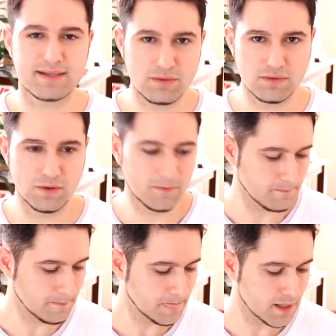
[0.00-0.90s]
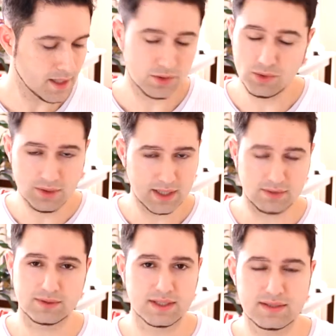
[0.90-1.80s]
salvou. Nunca
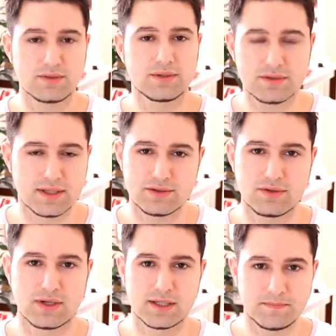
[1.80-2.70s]
aconteceu isso na história.